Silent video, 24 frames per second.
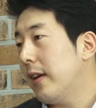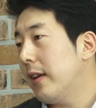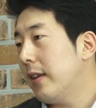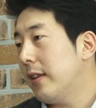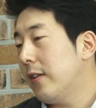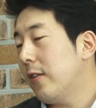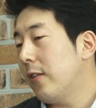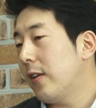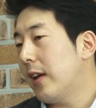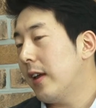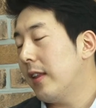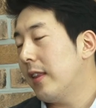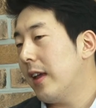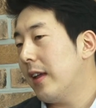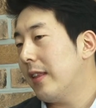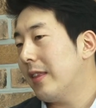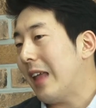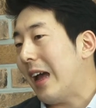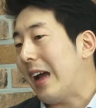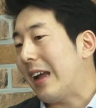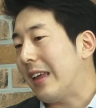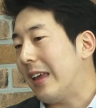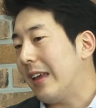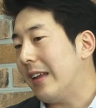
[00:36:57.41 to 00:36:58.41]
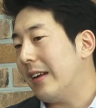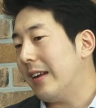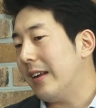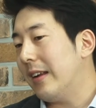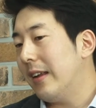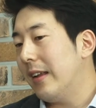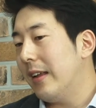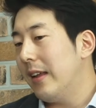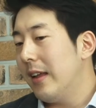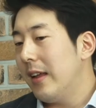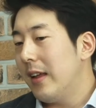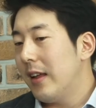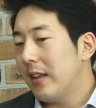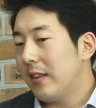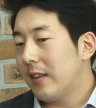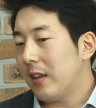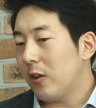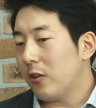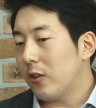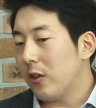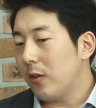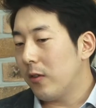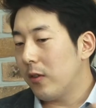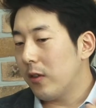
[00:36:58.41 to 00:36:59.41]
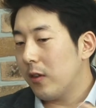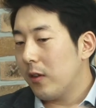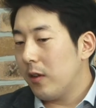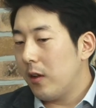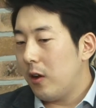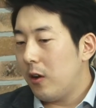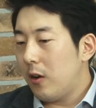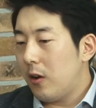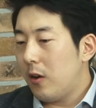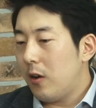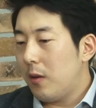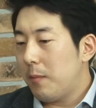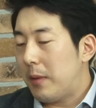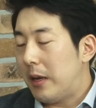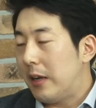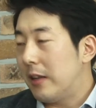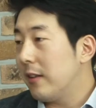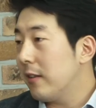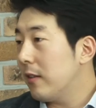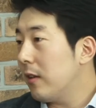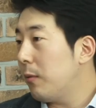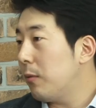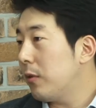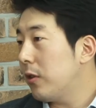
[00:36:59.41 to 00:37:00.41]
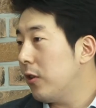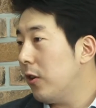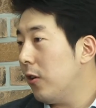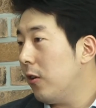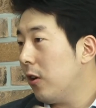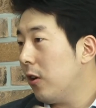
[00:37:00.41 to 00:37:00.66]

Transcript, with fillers: 네네. 네. 여기에 대한 단계를 이제 어떤 어, 빌드서부터